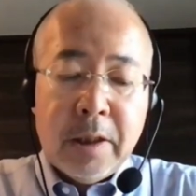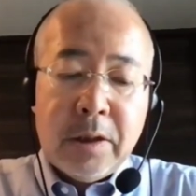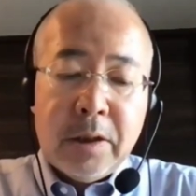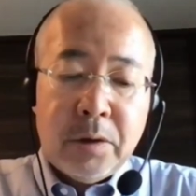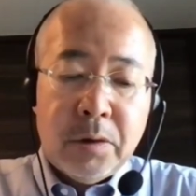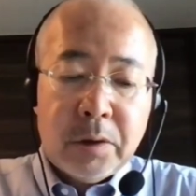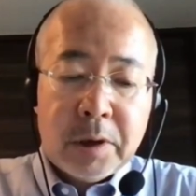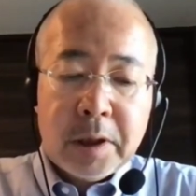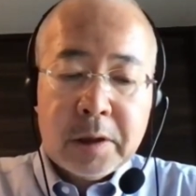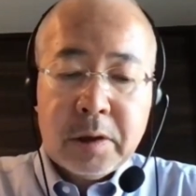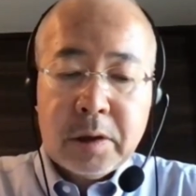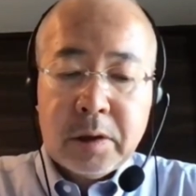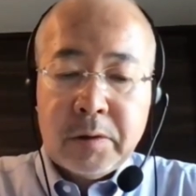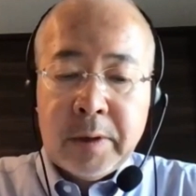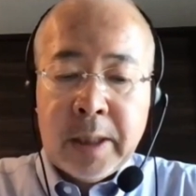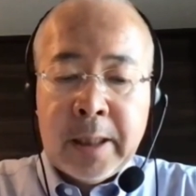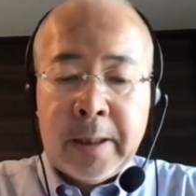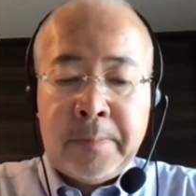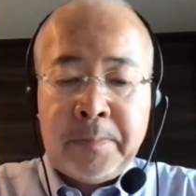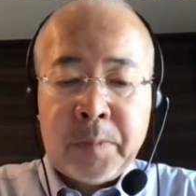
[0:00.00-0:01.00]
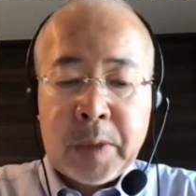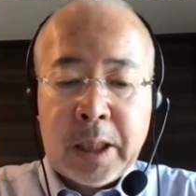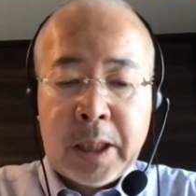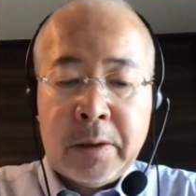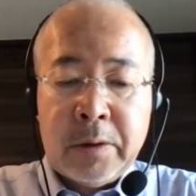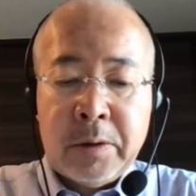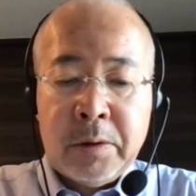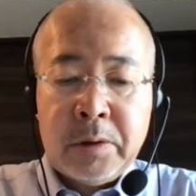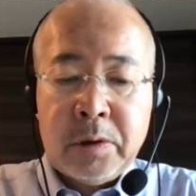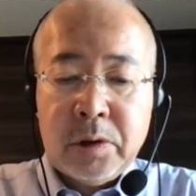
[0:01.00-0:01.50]
楊潔チは
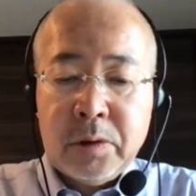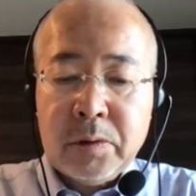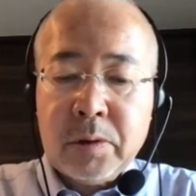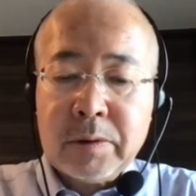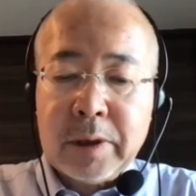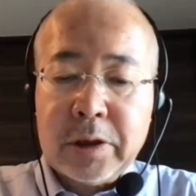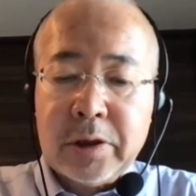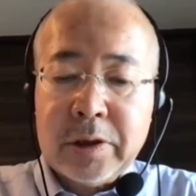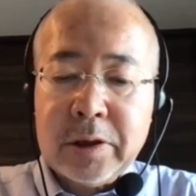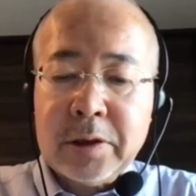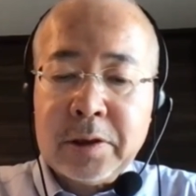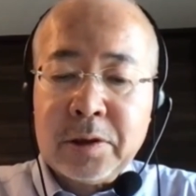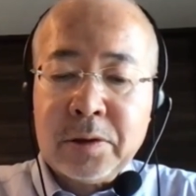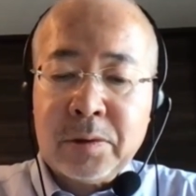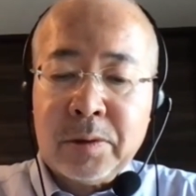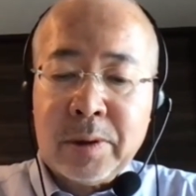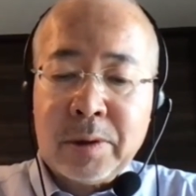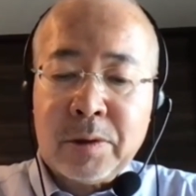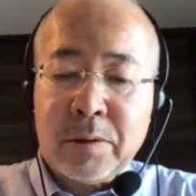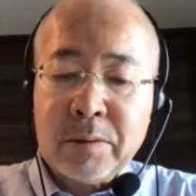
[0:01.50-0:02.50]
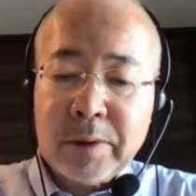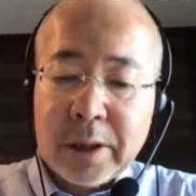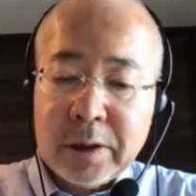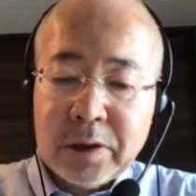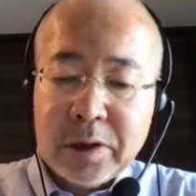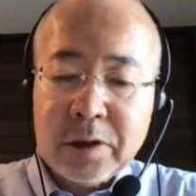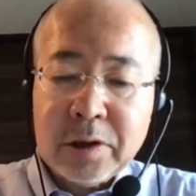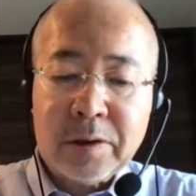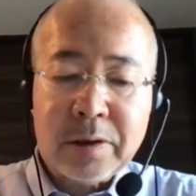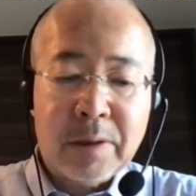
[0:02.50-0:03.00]
中国が支持するのは国連
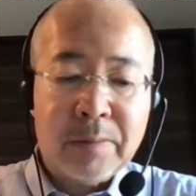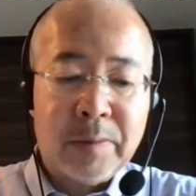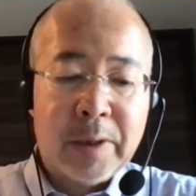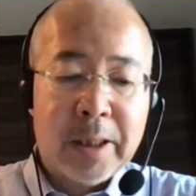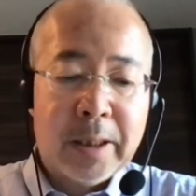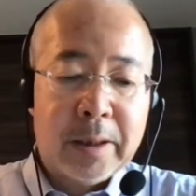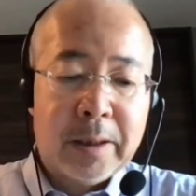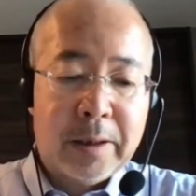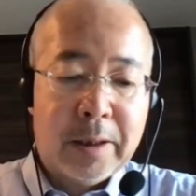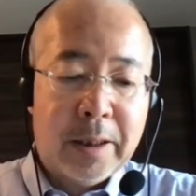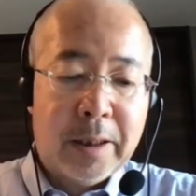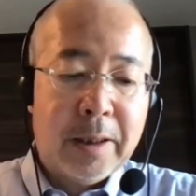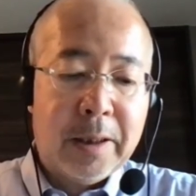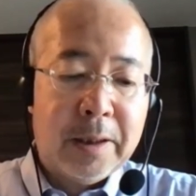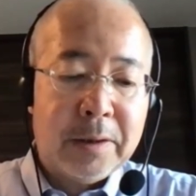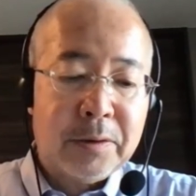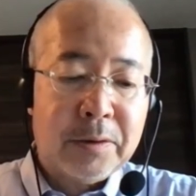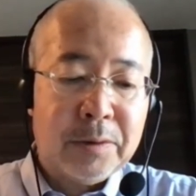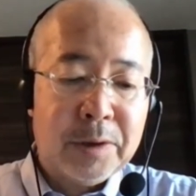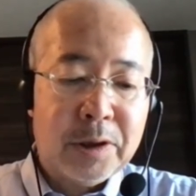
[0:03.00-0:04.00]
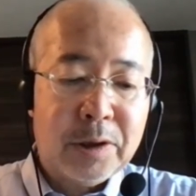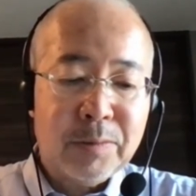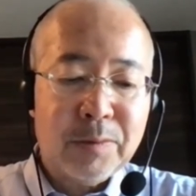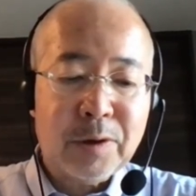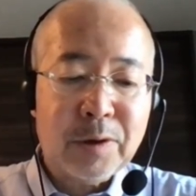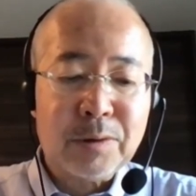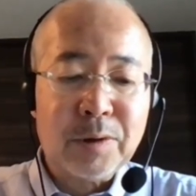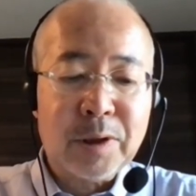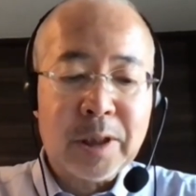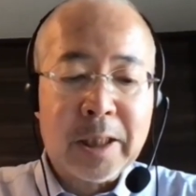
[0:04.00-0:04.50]
システムであって、その一部
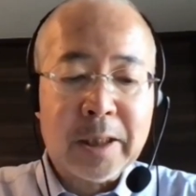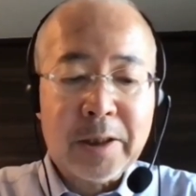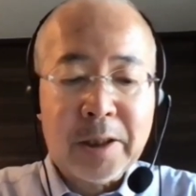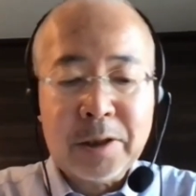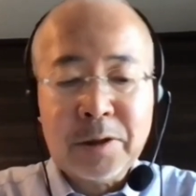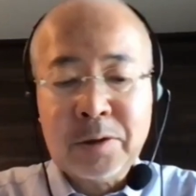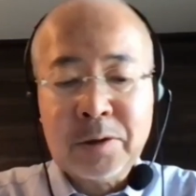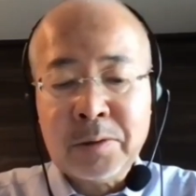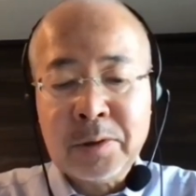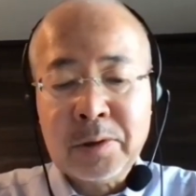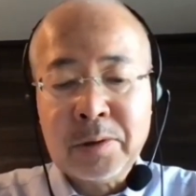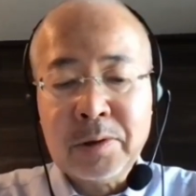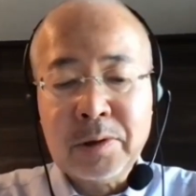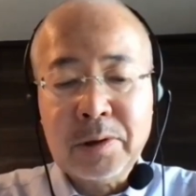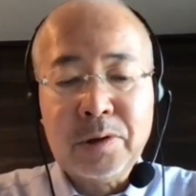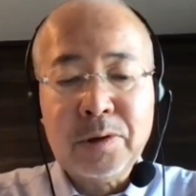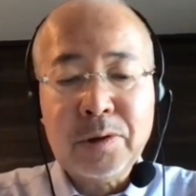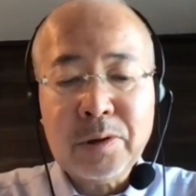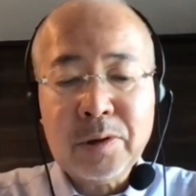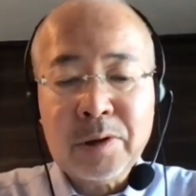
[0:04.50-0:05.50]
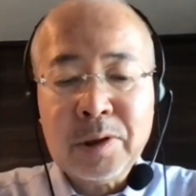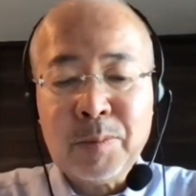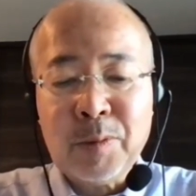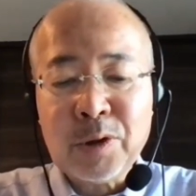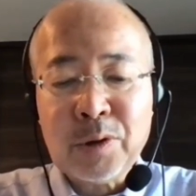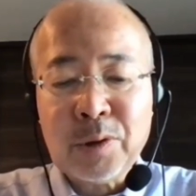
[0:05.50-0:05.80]
の国が提唱するルールに基